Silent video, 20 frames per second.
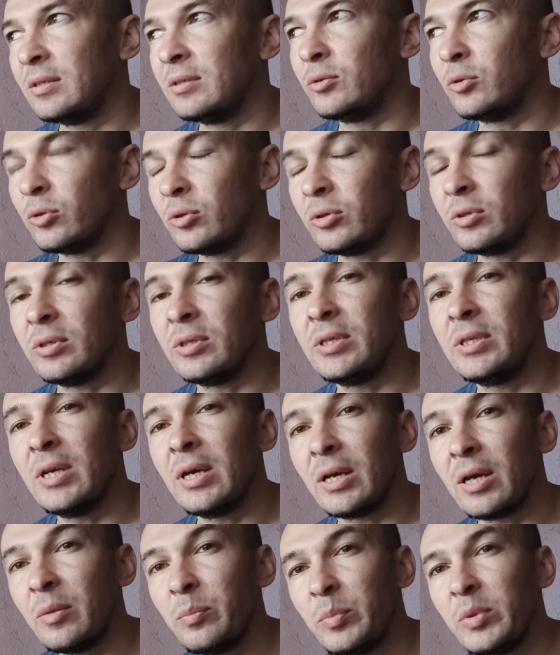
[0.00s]
но
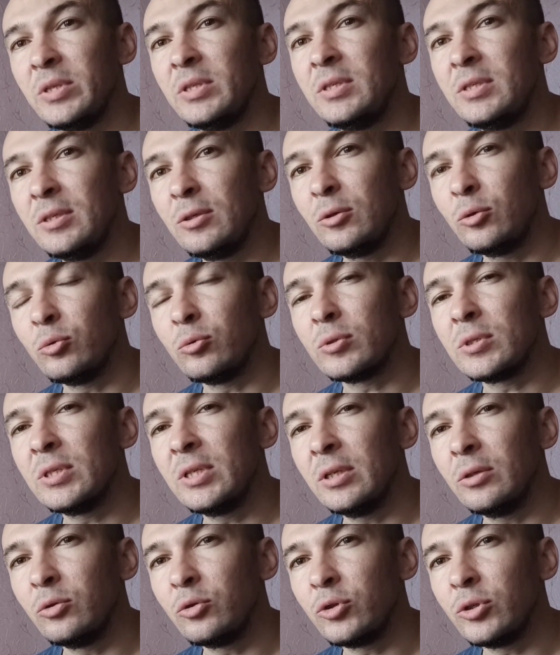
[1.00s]
я компенсирую
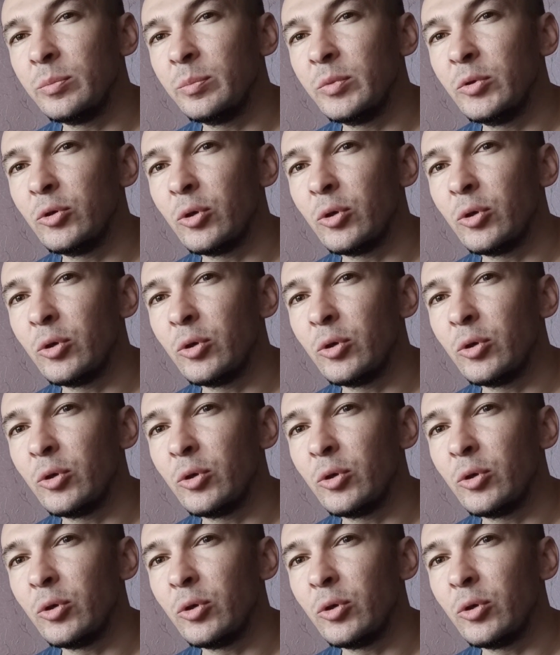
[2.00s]
следующим